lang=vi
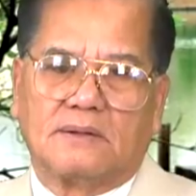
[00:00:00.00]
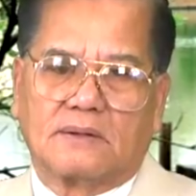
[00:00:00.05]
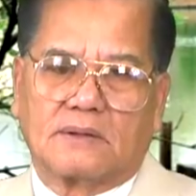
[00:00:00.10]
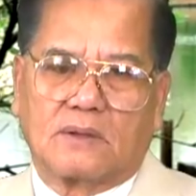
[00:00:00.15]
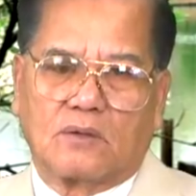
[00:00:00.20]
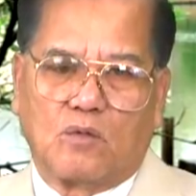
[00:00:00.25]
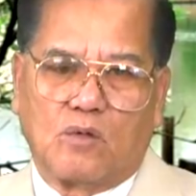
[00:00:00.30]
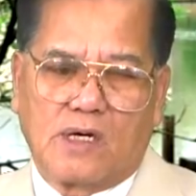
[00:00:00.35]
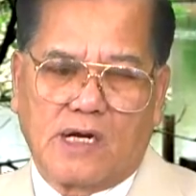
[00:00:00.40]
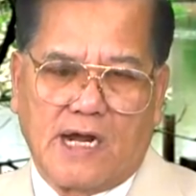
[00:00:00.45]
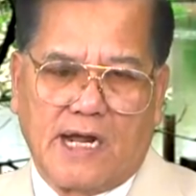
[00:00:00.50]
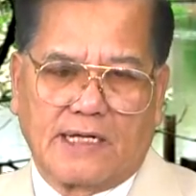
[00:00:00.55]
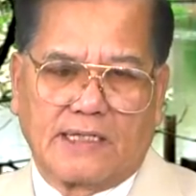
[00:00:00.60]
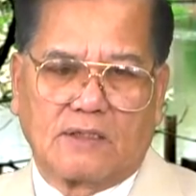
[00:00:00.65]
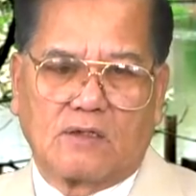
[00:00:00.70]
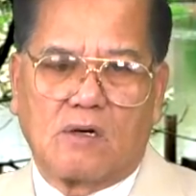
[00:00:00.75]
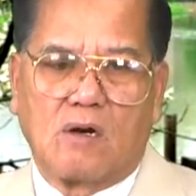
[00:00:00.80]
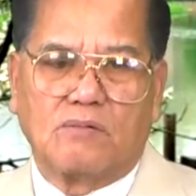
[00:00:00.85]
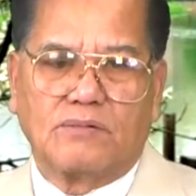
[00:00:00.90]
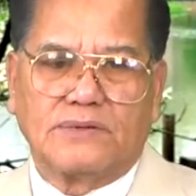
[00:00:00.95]
của ngành
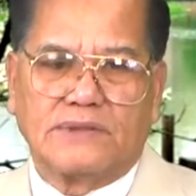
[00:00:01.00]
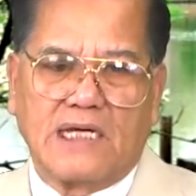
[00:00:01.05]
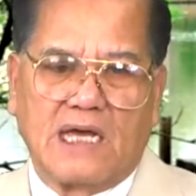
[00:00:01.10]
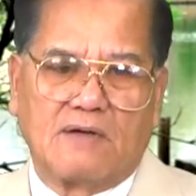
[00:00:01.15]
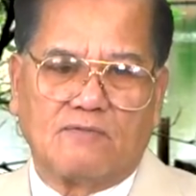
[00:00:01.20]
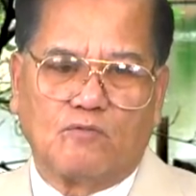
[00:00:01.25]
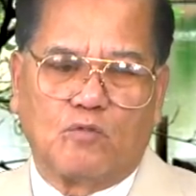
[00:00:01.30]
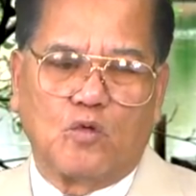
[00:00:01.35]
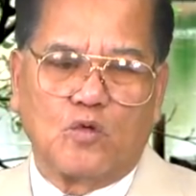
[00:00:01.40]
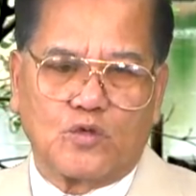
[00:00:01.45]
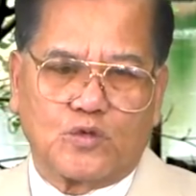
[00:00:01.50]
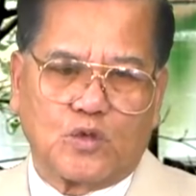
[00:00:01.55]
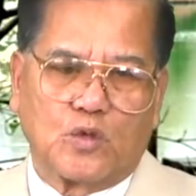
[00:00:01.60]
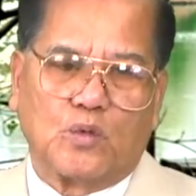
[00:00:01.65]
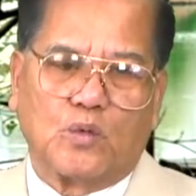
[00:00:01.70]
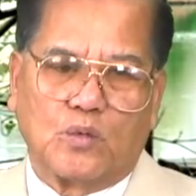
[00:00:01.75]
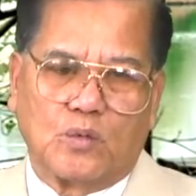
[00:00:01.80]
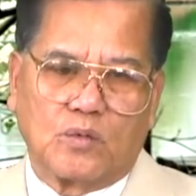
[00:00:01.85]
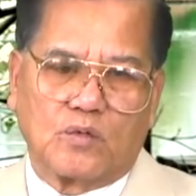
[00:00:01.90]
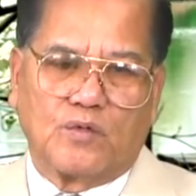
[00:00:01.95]
không gian vũ
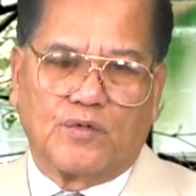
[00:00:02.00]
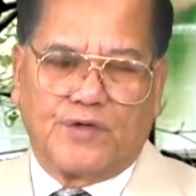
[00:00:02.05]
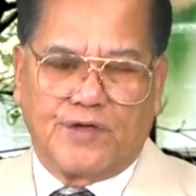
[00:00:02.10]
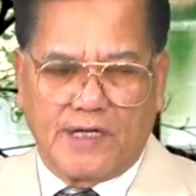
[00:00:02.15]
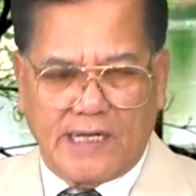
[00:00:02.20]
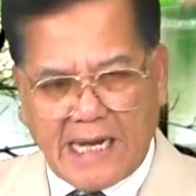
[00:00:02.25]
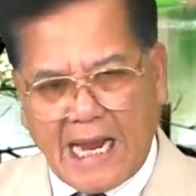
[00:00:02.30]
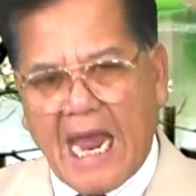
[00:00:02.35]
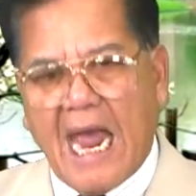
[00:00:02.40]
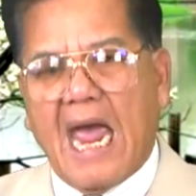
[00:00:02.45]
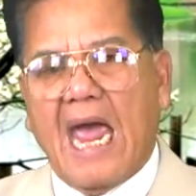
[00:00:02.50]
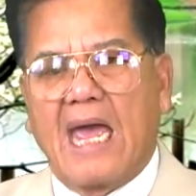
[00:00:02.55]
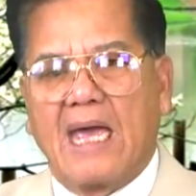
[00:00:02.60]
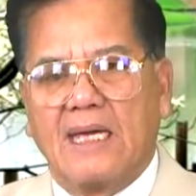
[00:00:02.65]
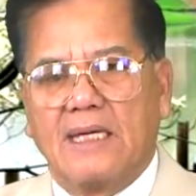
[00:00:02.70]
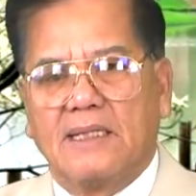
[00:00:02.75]
trụ của nước Nga